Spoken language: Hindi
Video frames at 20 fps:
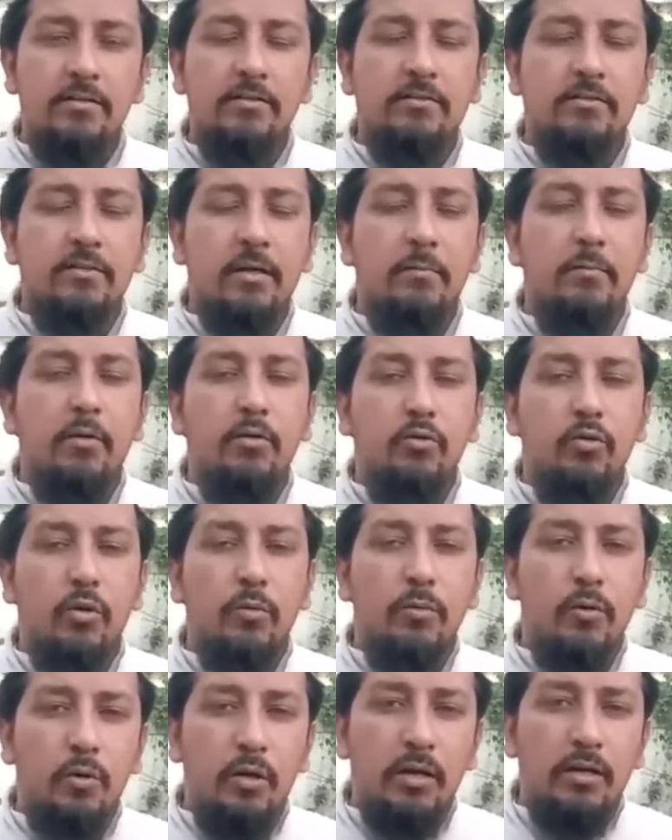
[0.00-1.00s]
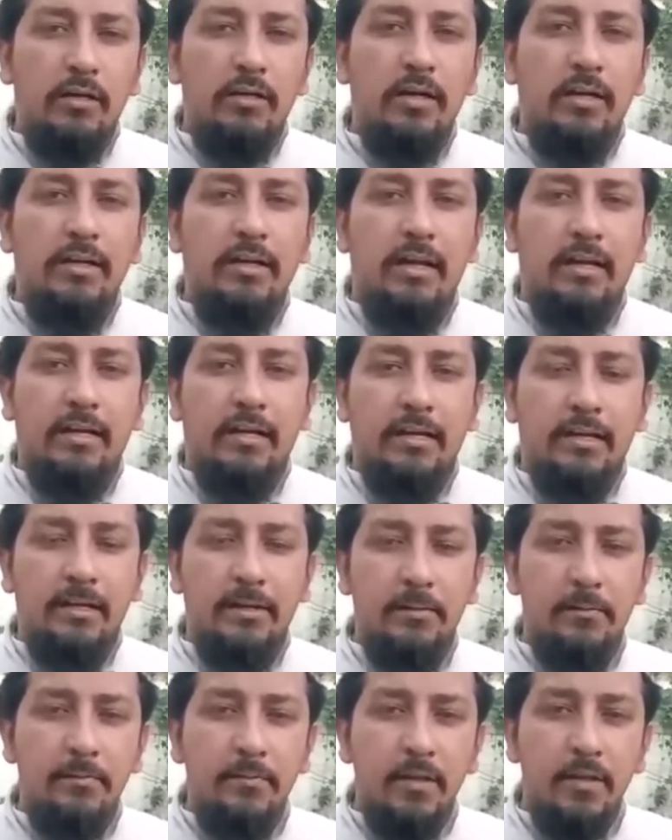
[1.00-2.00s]
इसका बिल्कुल भी उल्लंघन ना करें
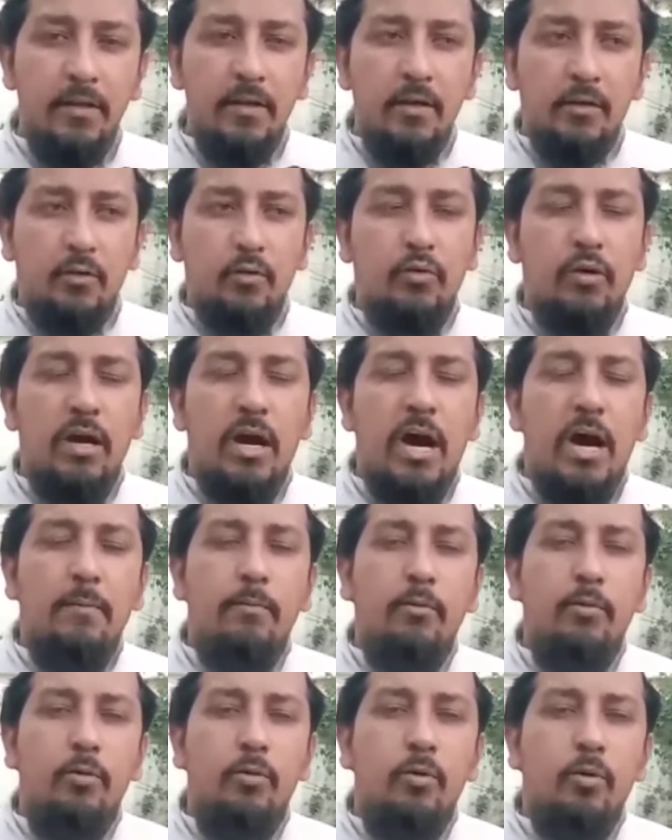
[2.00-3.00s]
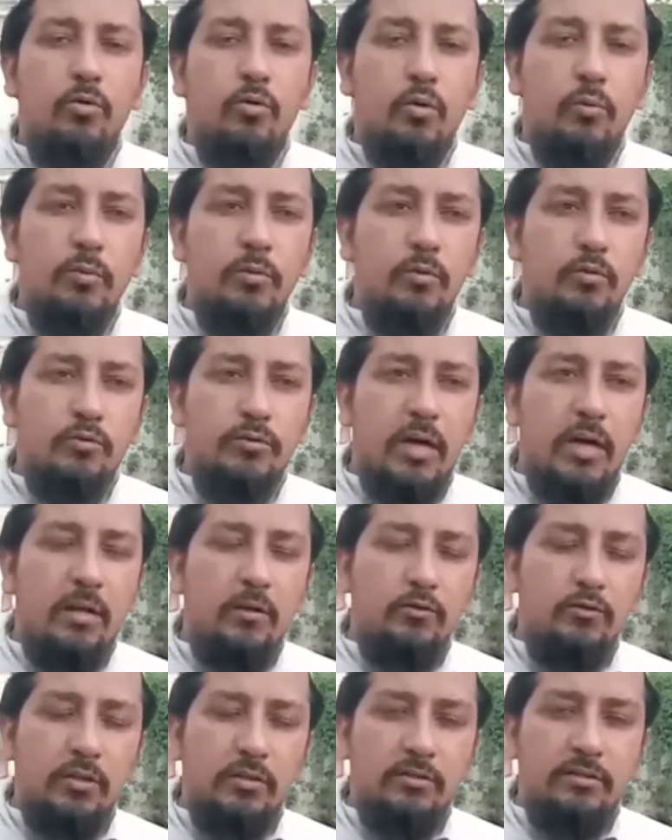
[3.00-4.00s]
क्योंकि आप लोगों को भी नुकसान
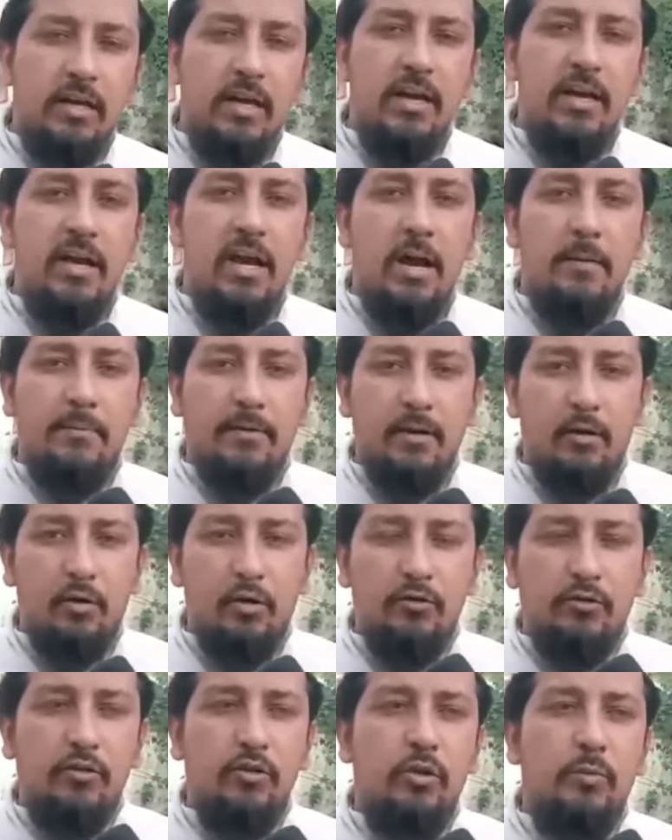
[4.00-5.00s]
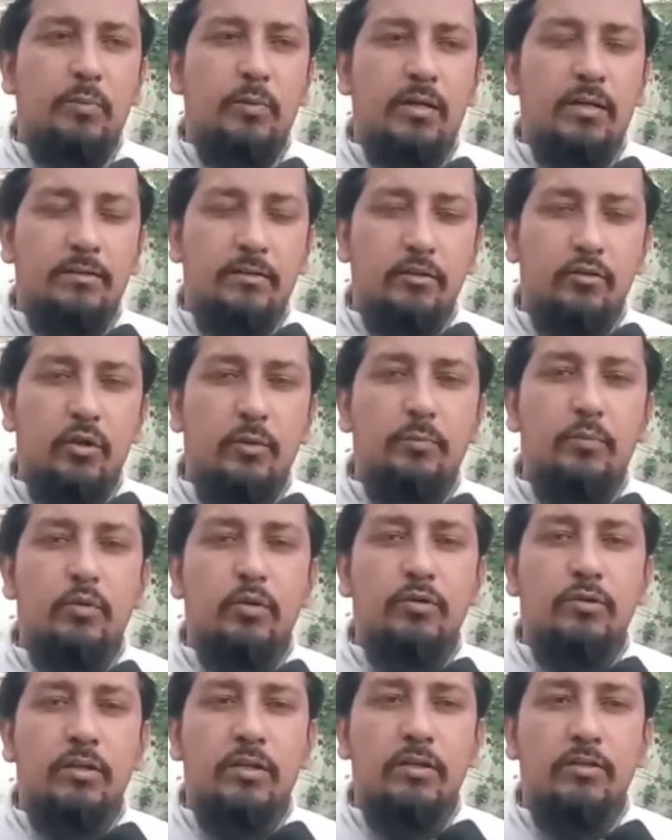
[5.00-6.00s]
हो सकता है आपके अड़ोसी को पड़ोसी को और
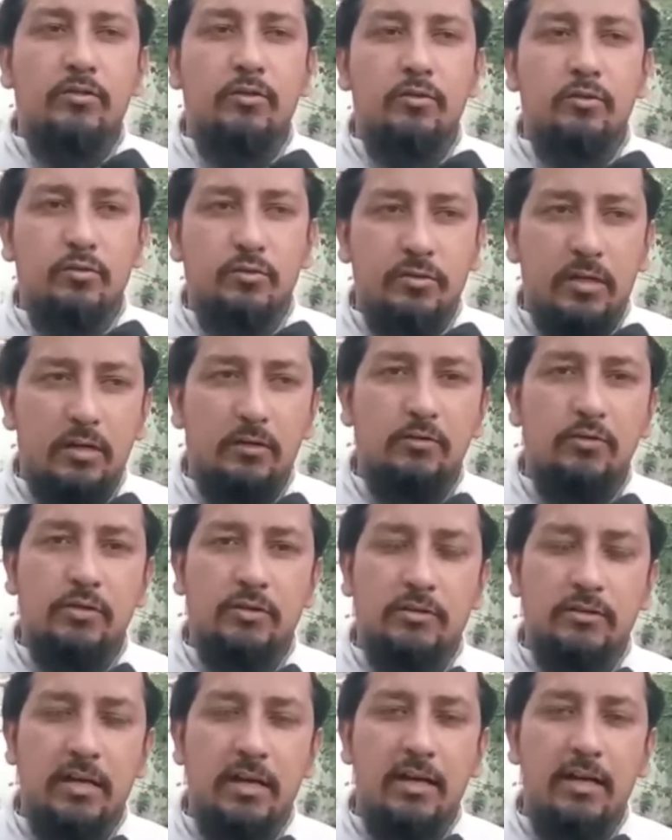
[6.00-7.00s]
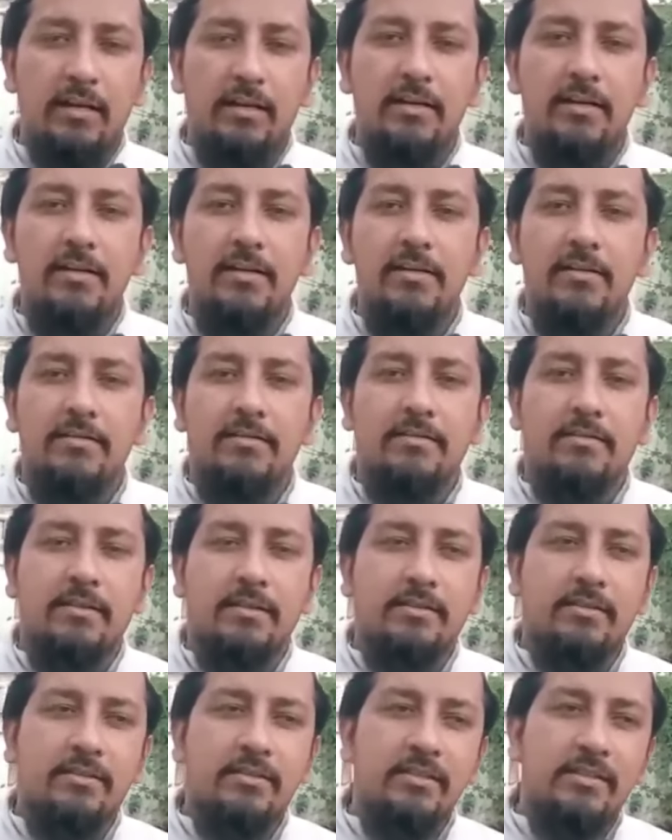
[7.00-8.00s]
पूरे देश को नुकसान हो सकता है
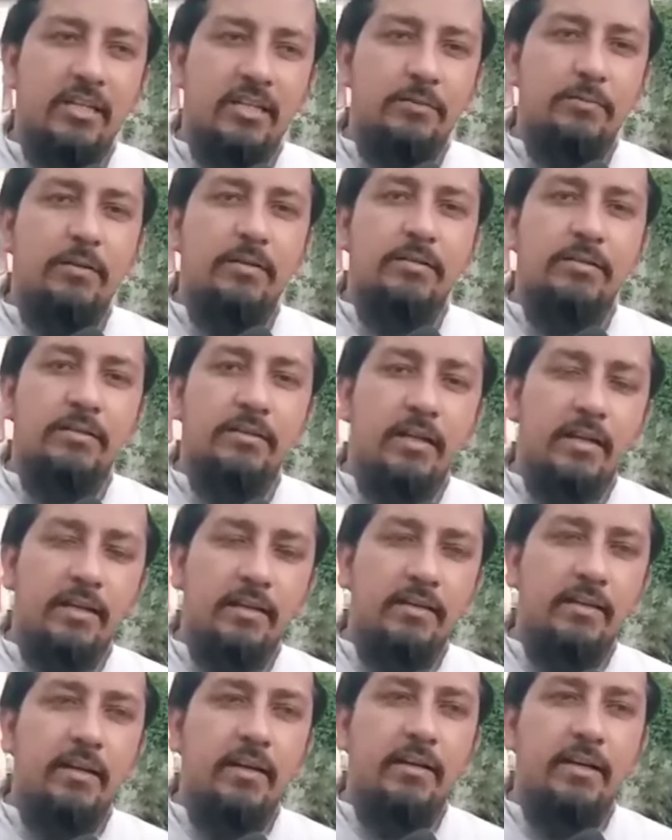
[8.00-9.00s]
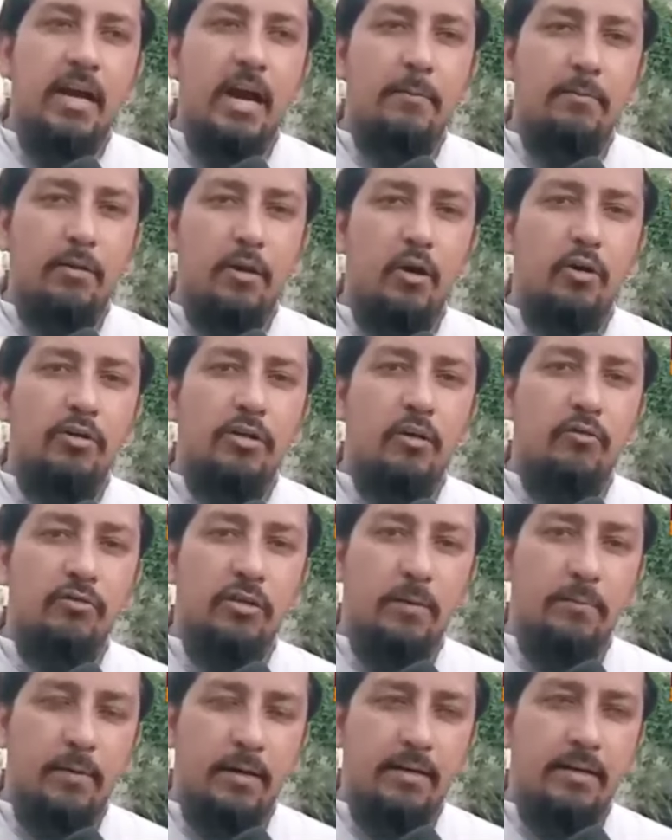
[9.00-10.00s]
सच्ची देशभक्ति यही है कि आप लॉकडाउन
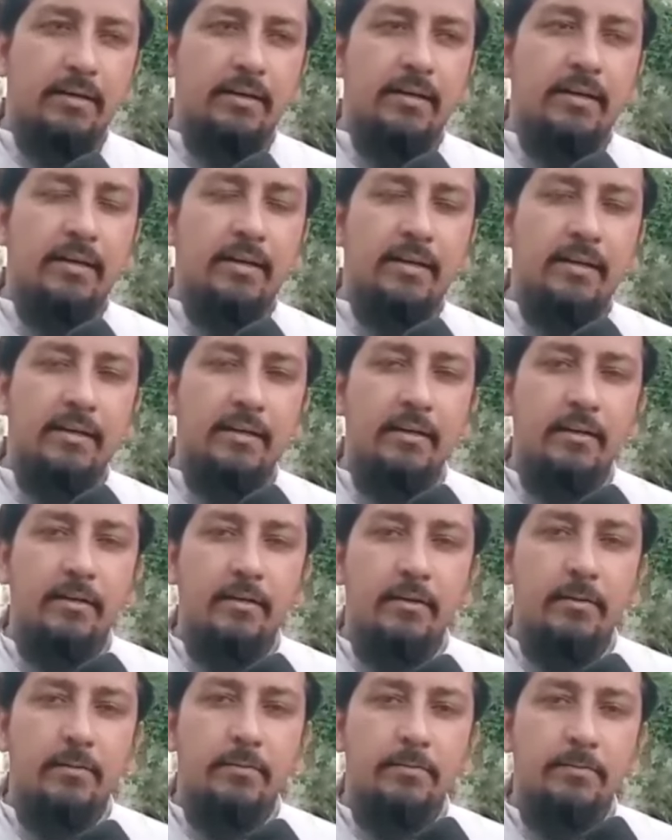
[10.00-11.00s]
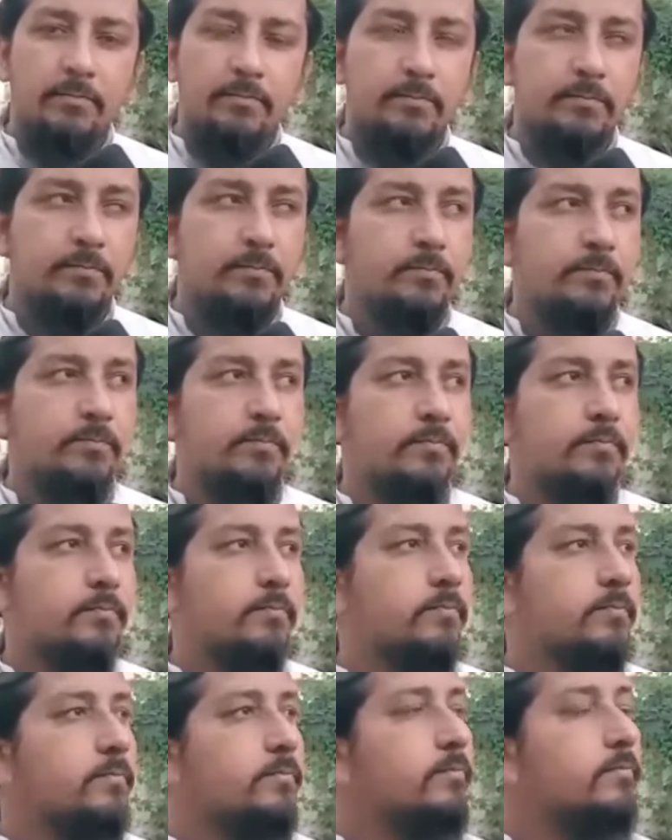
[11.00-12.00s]
का पालन करें जैसे कि सर प्रदेश के
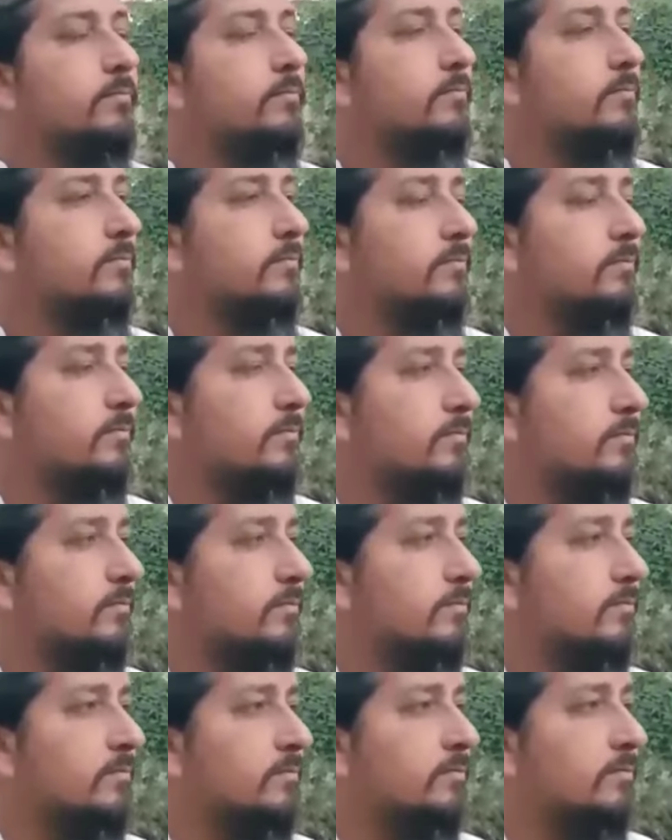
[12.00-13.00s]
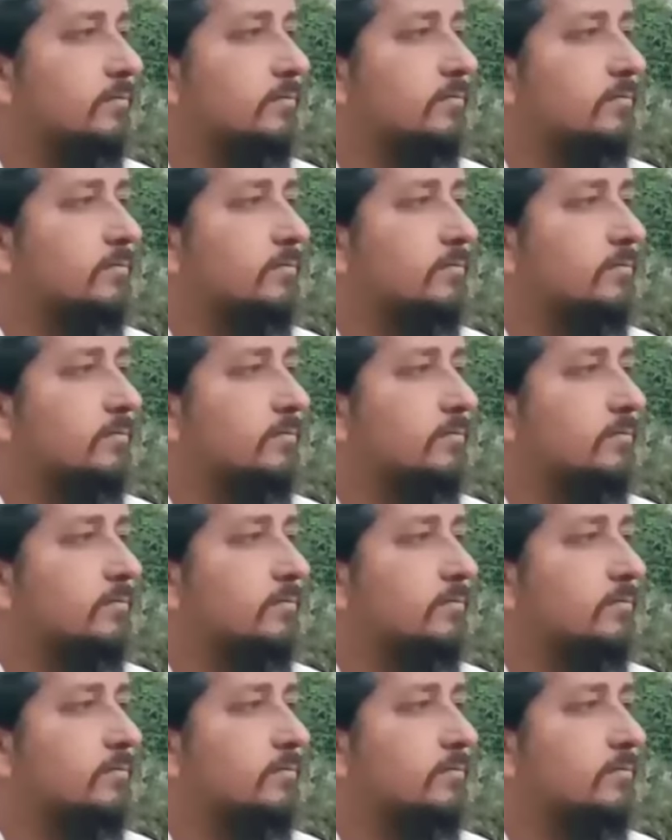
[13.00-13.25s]
मुख्यमंत्री योगी आदित्यनाथ